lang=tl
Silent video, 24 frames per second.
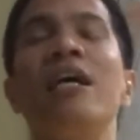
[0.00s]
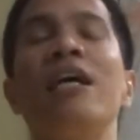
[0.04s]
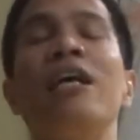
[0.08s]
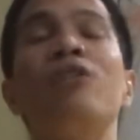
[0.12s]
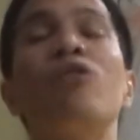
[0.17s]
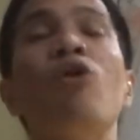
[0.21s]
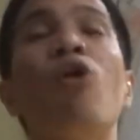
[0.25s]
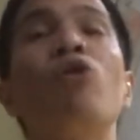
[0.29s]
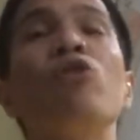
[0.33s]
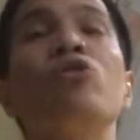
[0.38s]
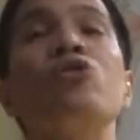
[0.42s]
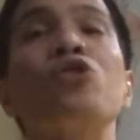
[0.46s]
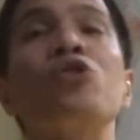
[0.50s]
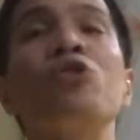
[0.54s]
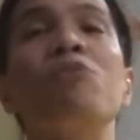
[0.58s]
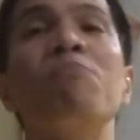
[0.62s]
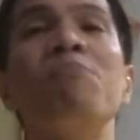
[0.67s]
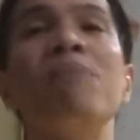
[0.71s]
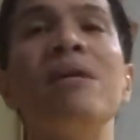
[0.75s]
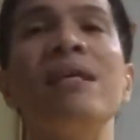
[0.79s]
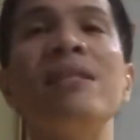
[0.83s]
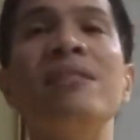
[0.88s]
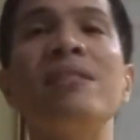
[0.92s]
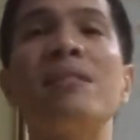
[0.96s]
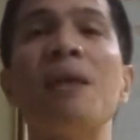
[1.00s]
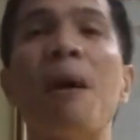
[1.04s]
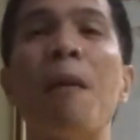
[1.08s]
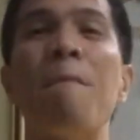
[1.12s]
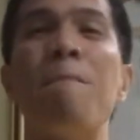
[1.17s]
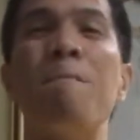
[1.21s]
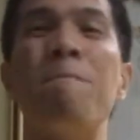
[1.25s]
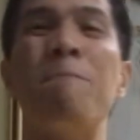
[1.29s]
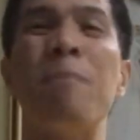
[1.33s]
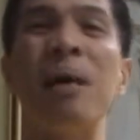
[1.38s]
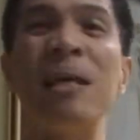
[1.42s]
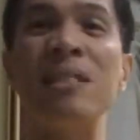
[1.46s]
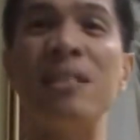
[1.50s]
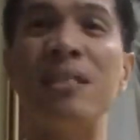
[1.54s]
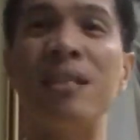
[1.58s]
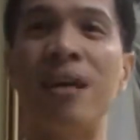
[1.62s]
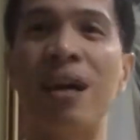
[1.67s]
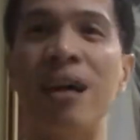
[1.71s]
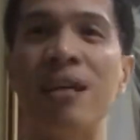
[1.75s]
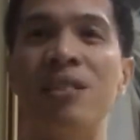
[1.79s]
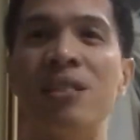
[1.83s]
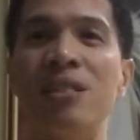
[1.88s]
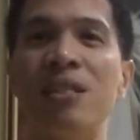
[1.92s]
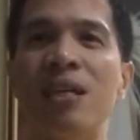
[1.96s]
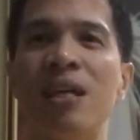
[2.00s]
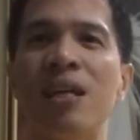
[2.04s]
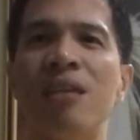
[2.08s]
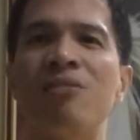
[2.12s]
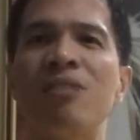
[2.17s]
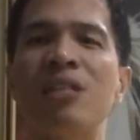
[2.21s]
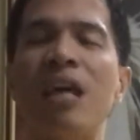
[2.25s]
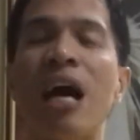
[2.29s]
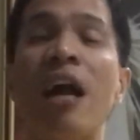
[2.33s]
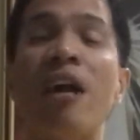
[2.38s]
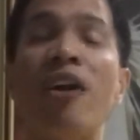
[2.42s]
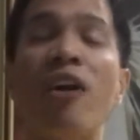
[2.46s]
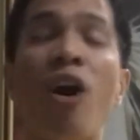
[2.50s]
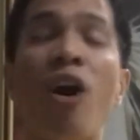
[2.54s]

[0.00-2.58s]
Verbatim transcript: it also means besting ourselves and